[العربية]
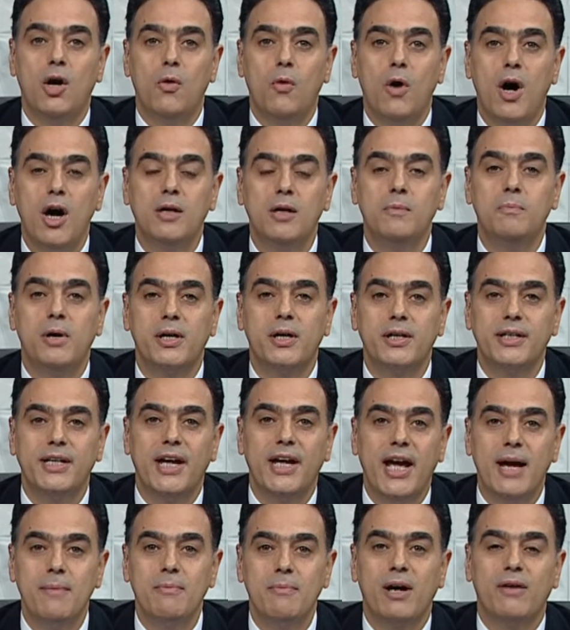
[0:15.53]
واكبر
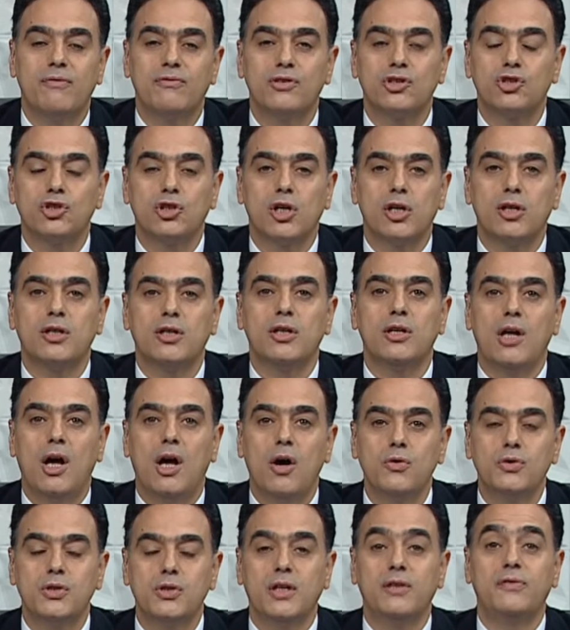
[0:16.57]
جامع في الشرق
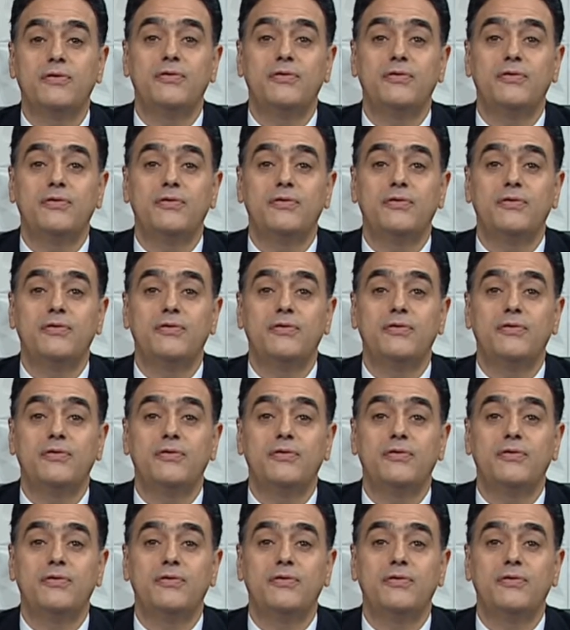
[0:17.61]
الاوسط